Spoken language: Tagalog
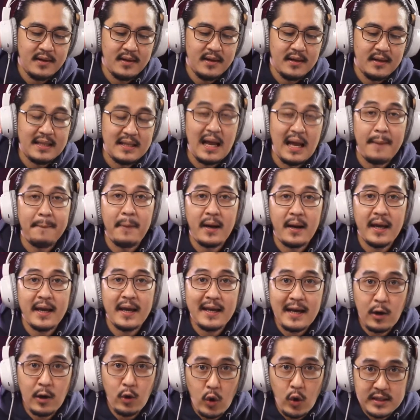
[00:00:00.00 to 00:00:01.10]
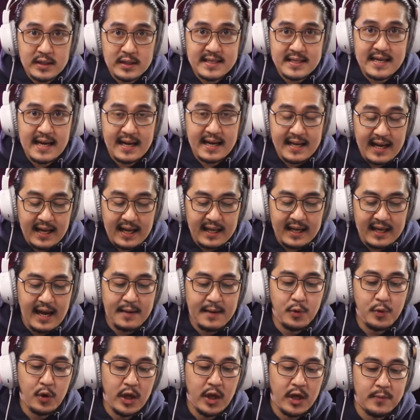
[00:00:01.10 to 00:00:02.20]
Napakinggan ko kasi ang nakaraan
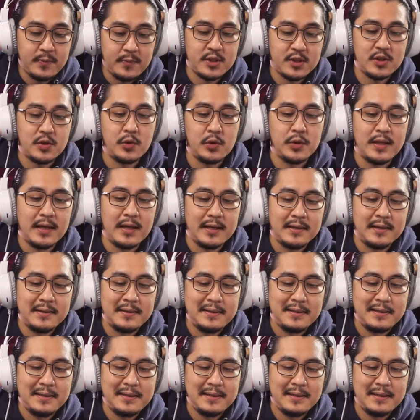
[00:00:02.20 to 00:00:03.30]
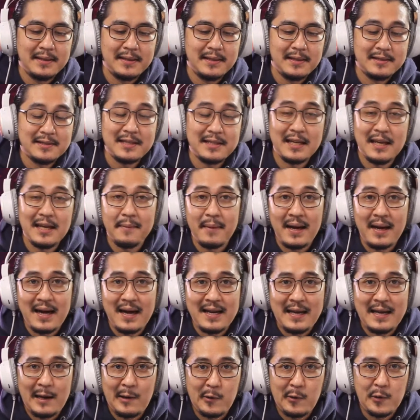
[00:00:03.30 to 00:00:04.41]
mong episode.
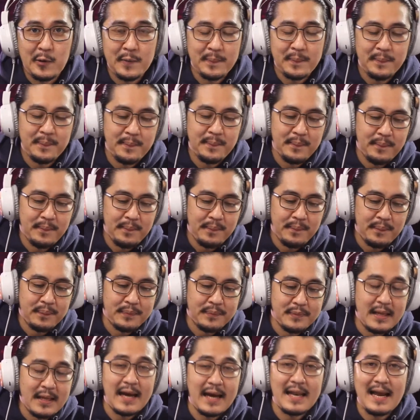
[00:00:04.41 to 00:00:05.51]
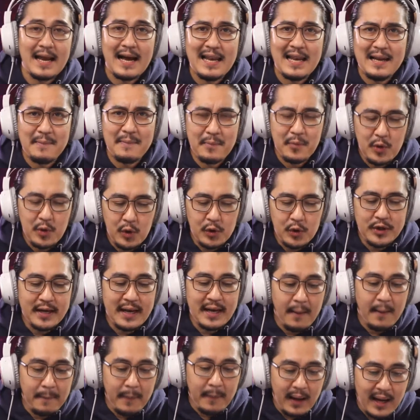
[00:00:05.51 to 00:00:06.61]
Tinamaan ako dahil alam ko na
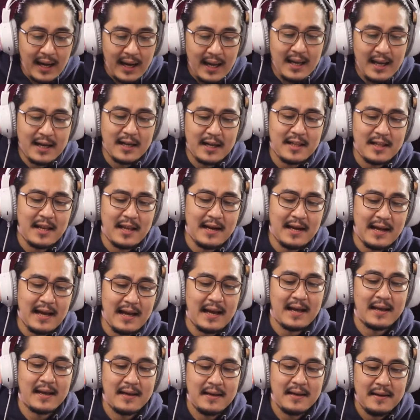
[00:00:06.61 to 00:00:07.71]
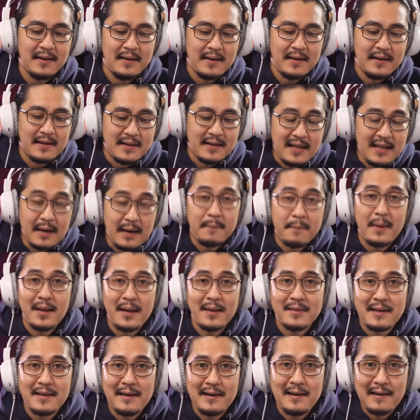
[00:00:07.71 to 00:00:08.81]
napakahalaga talaga ng
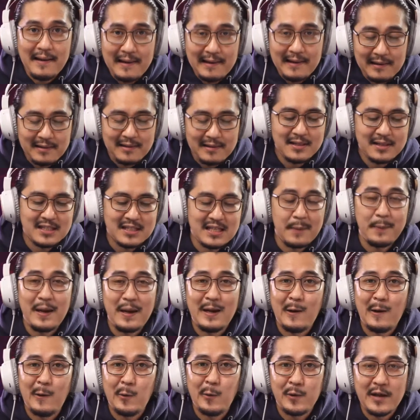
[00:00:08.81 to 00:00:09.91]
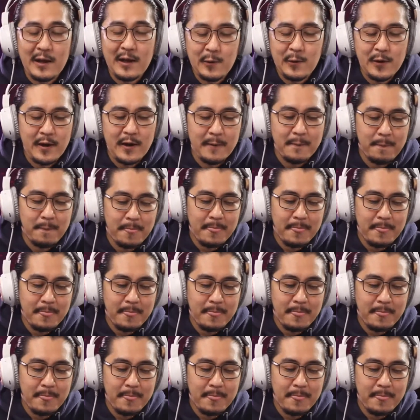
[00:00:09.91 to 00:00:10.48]
mental health sa panahon ngayon.